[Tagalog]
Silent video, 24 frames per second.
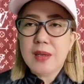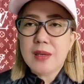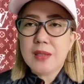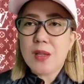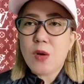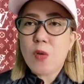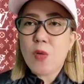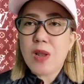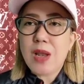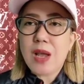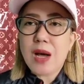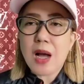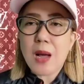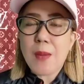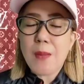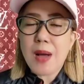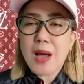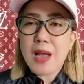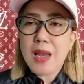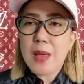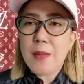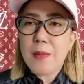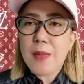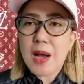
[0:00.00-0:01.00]
na walang
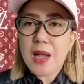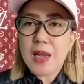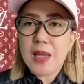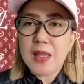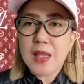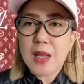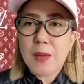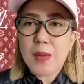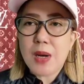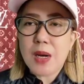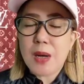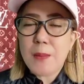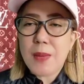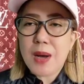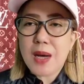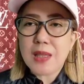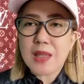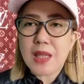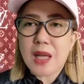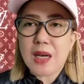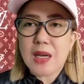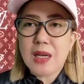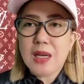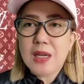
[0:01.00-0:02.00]
kamalay-malay na mga
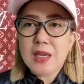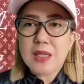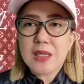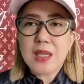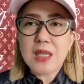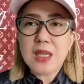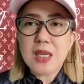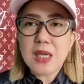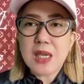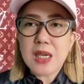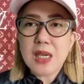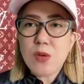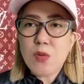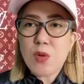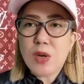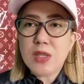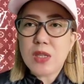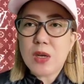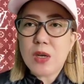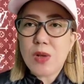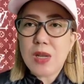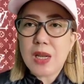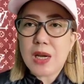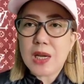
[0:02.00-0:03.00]
bata na iiwan
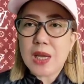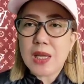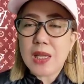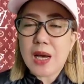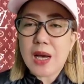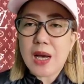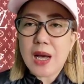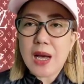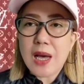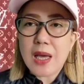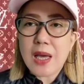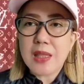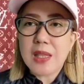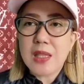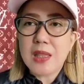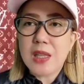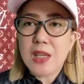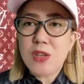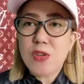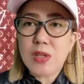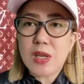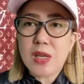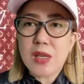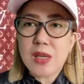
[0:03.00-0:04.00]
ng walang kinakain,
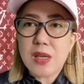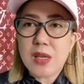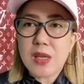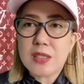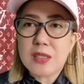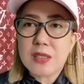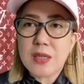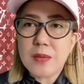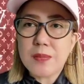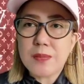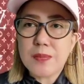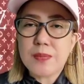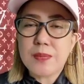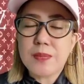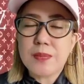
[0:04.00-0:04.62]
hindi nyo naiisip.